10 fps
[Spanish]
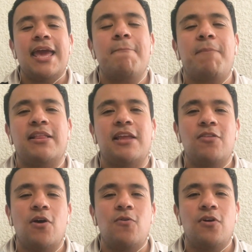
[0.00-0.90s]

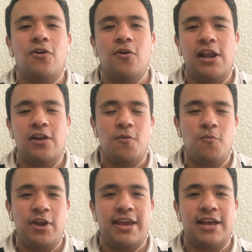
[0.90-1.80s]
empatando a uno con el
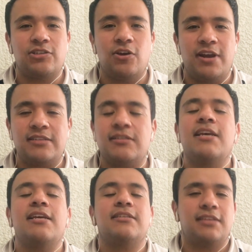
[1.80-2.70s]
Comunicaciones,
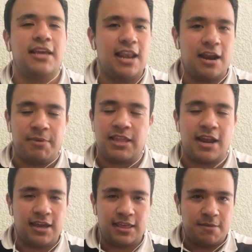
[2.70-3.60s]
sí el
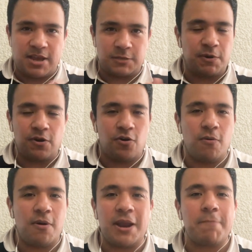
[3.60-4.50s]
arbitraje y demás, pero no
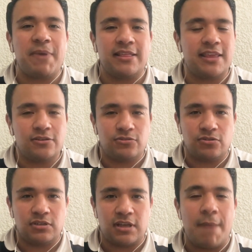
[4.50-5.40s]
va a haber
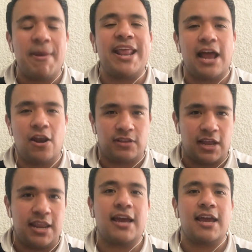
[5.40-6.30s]
pretextos. América lo
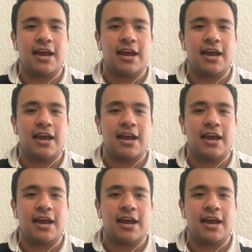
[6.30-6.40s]
tenía que